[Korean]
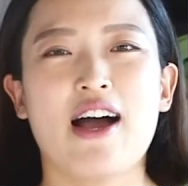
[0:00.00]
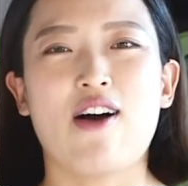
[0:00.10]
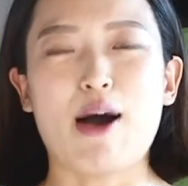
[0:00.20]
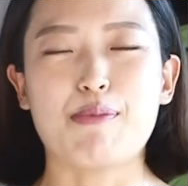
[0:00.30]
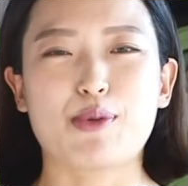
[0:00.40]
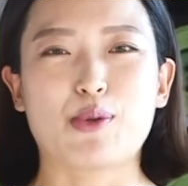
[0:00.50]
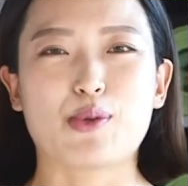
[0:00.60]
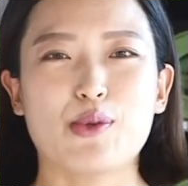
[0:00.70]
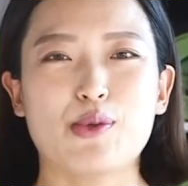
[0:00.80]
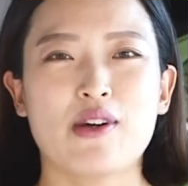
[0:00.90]

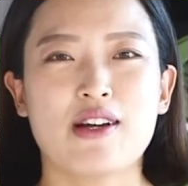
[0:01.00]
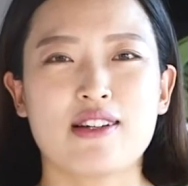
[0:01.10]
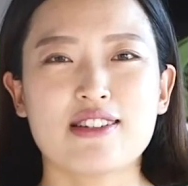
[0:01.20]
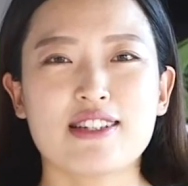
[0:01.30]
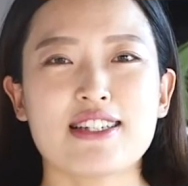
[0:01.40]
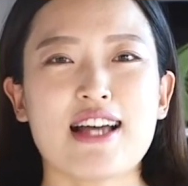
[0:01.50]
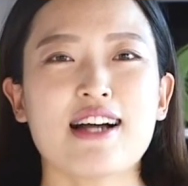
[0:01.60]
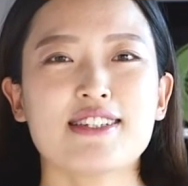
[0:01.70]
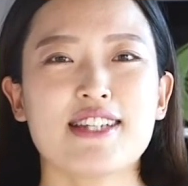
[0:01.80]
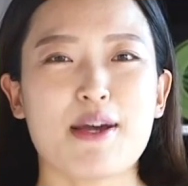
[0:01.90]
앞으로도 특히
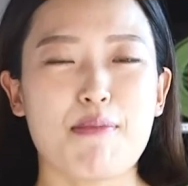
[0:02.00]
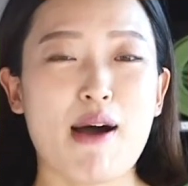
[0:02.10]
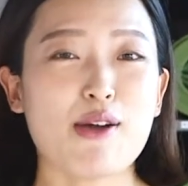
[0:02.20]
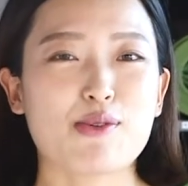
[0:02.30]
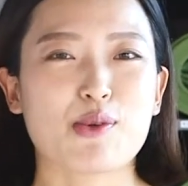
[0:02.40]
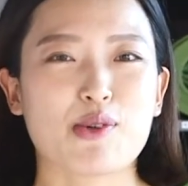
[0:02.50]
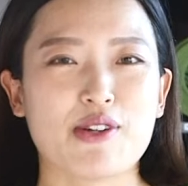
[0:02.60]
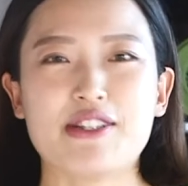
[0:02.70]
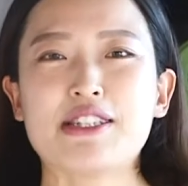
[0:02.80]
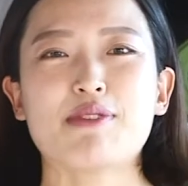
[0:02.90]
상체, 팔 운동을
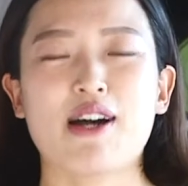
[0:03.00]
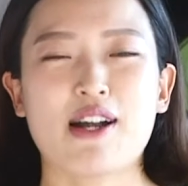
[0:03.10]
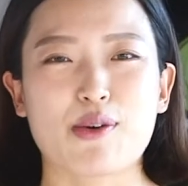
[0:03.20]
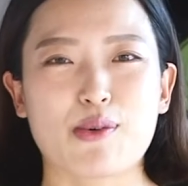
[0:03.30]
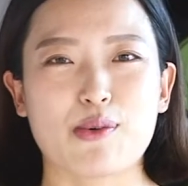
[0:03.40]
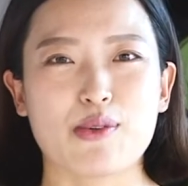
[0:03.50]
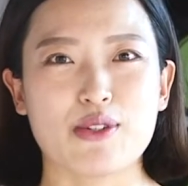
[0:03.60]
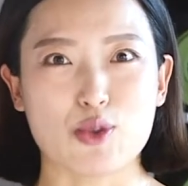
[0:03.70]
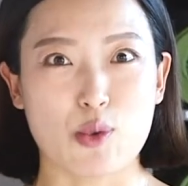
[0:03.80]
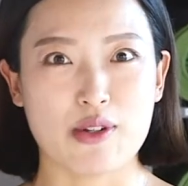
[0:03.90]
열심히 하라고
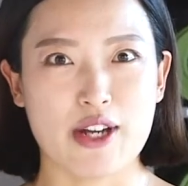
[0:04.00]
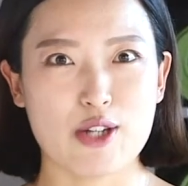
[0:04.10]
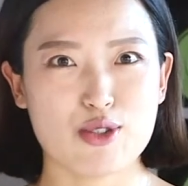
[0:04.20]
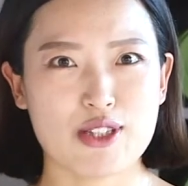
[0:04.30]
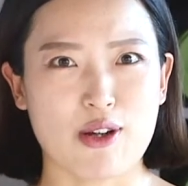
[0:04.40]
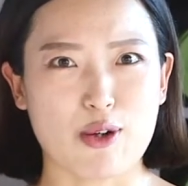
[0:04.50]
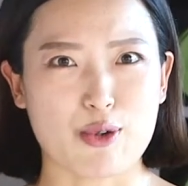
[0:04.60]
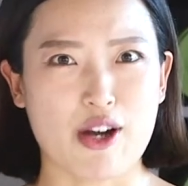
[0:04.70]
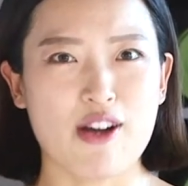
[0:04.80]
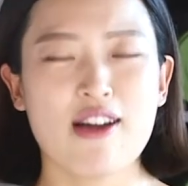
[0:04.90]
조언을
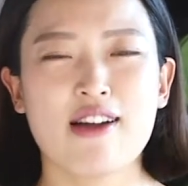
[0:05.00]
해주시더라고요.